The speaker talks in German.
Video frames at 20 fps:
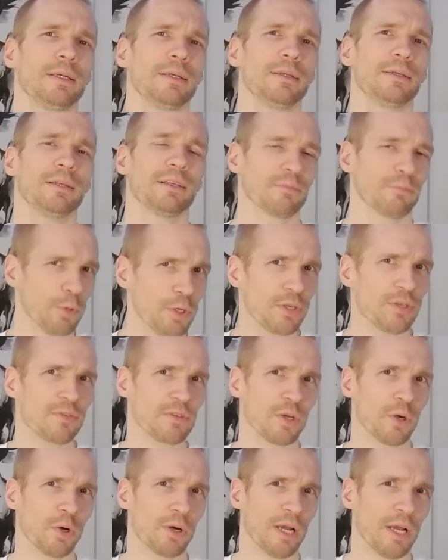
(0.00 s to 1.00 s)
das möchte
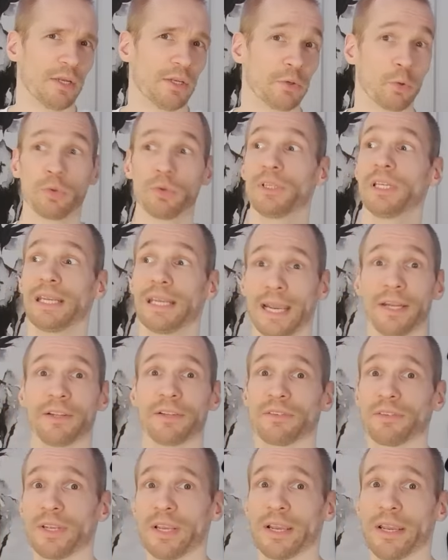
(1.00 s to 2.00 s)
sie auch gar nicht. Und die Canon
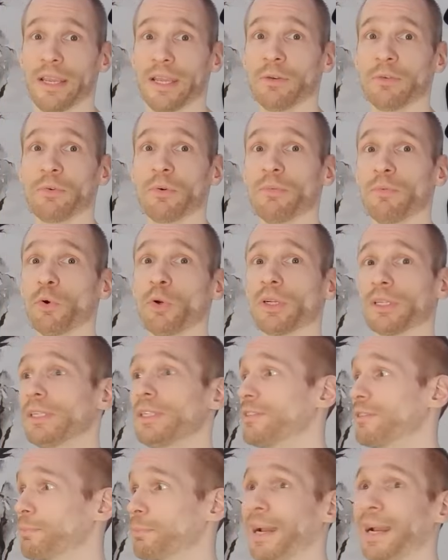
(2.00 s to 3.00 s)
CRN 500
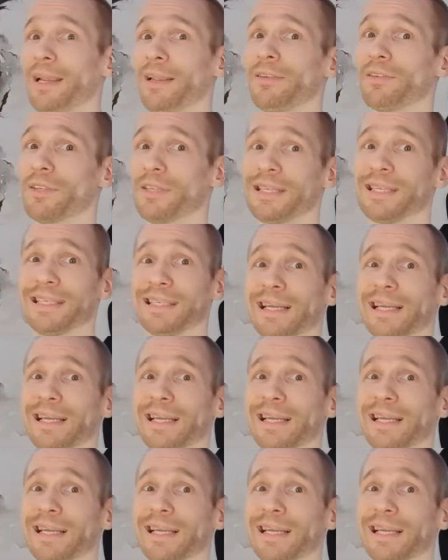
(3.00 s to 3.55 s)
ist preislich